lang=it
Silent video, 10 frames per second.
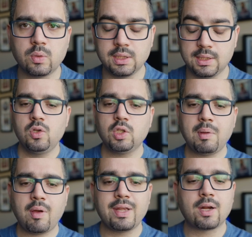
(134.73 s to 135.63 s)
Quindi noi
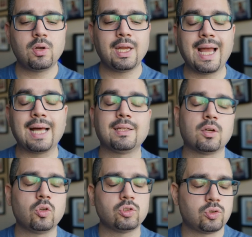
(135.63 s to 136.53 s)
dobbiamo avere collegati
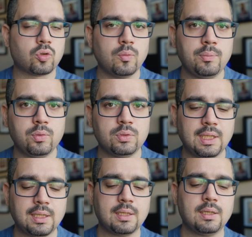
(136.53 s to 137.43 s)
al nostro
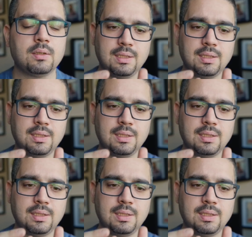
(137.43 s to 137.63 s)
computer